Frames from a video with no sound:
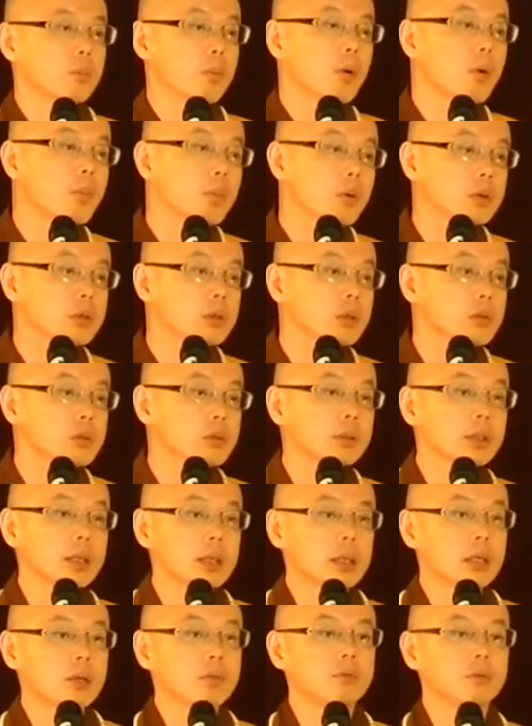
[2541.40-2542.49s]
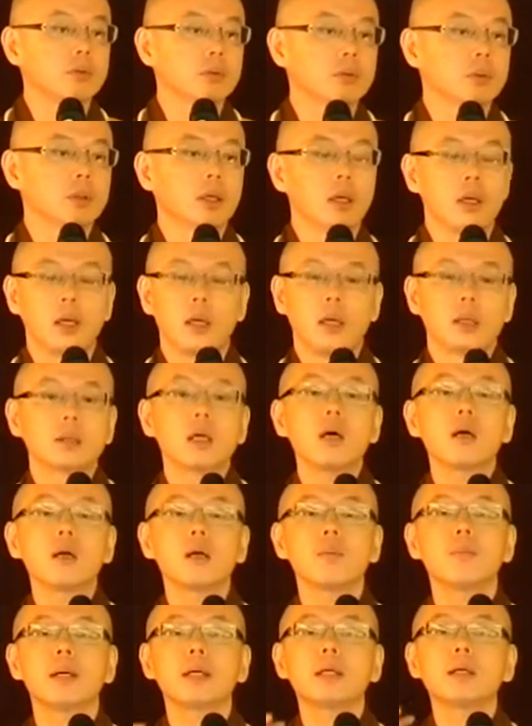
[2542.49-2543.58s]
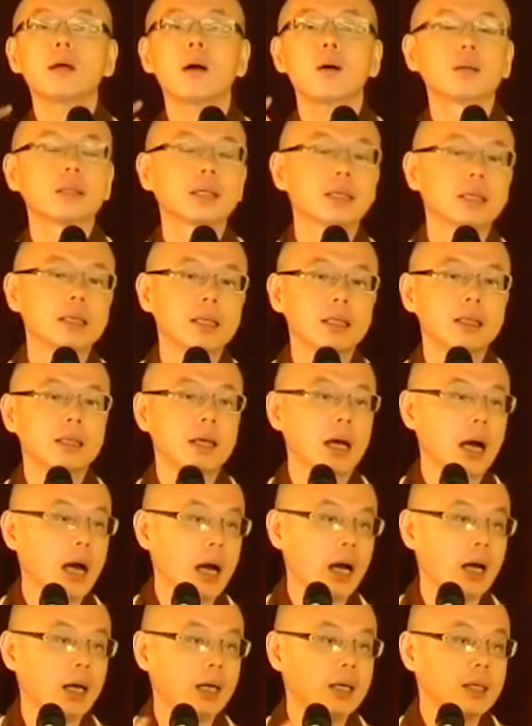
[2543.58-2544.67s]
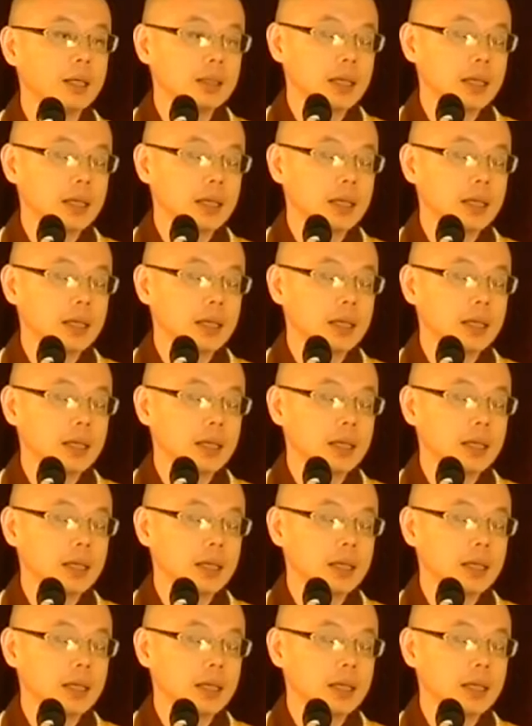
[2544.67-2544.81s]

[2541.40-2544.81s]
破破旧旧的衣服，到了门口呢啊，